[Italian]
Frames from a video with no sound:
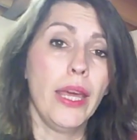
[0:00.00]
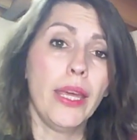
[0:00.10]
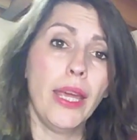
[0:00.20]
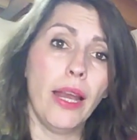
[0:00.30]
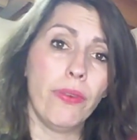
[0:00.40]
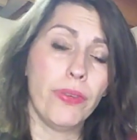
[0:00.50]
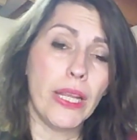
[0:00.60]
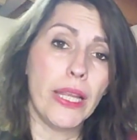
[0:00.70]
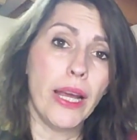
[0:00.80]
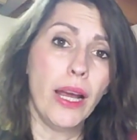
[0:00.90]
che la
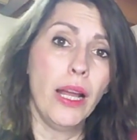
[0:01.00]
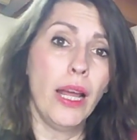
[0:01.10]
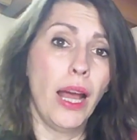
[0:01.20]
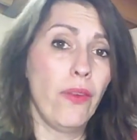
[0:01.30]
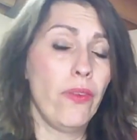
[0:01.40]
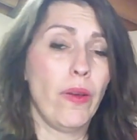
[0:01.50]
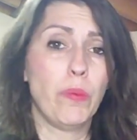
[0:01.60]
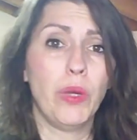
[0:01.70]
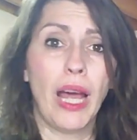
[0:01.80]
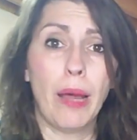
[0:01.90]
figlia
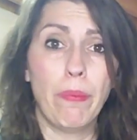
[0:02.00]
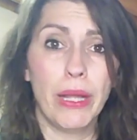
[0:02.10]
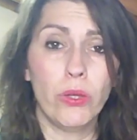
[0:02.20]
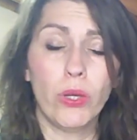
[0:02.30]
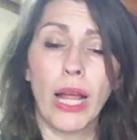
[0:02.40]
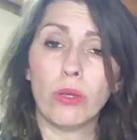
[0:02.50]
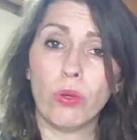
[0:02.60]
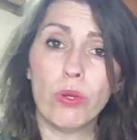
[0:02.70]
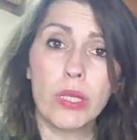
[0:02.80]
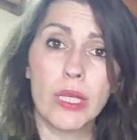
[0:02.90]
aveva abbandonato
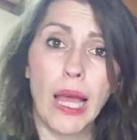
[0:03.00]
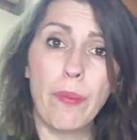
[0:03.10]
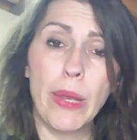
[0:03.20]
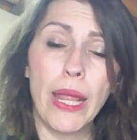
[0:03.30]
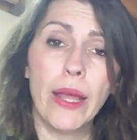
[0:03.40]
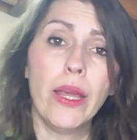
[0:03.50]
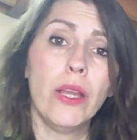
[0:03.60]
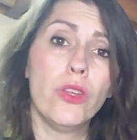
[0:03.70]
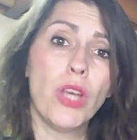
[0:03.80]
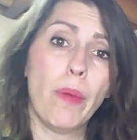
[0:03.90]
lo stabile
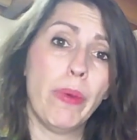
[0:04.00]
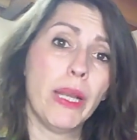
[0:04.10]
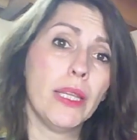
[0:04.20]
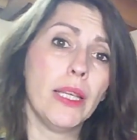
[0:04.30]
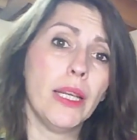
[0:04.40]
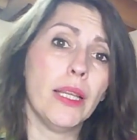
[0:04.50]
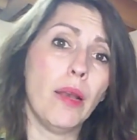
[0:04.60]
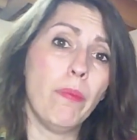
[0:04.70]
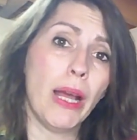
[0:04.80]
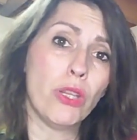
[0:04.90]
già a partire
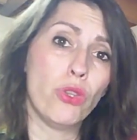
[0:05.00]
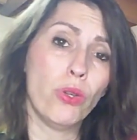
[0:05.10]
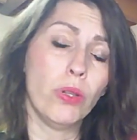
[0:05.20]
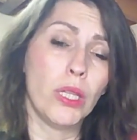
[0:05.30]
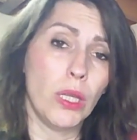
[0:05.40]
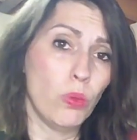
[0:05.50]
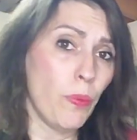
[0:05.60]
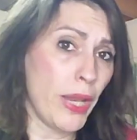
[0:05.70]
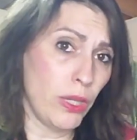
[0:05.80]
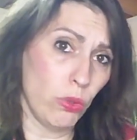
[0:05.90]
dal maggio del
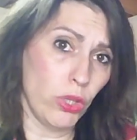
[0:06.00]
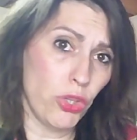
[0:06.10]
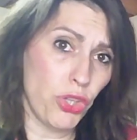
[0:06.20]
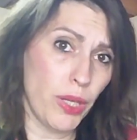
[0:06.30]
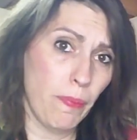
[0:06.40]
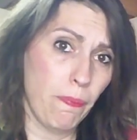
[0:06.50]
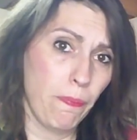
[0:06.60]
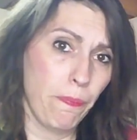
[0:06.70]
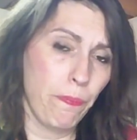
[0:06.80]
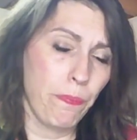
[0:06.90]
2012.
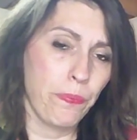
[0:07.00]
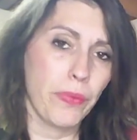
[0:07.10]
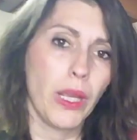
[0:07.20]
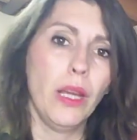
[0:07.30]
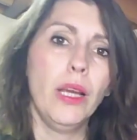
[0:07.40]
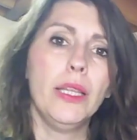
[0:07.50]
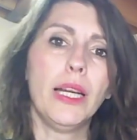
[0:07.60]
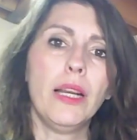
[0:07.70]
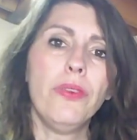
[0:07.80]
Tra la